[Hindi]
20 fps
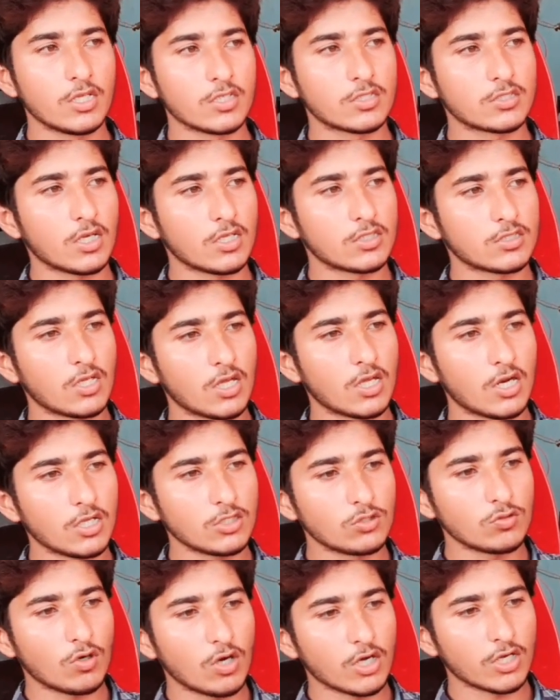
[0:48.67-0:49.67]
इसका सारा
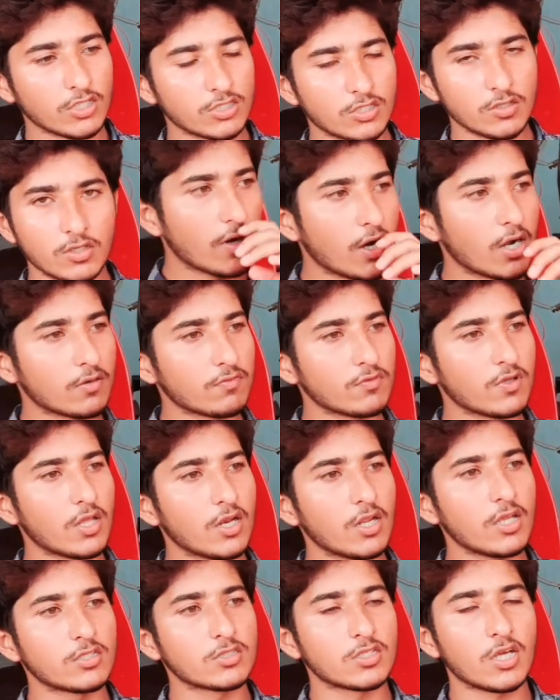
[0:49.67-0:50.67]
जो आगे से पार्ट
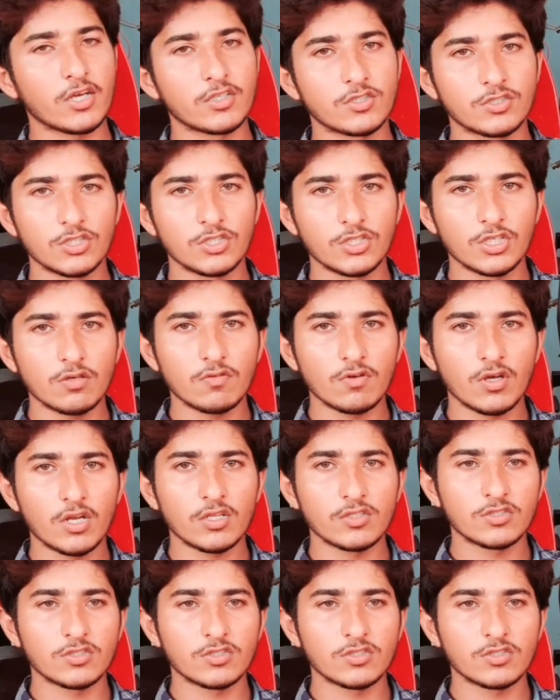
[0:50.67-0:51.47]
वगैरह इसका एक्सटीरियर वगैरह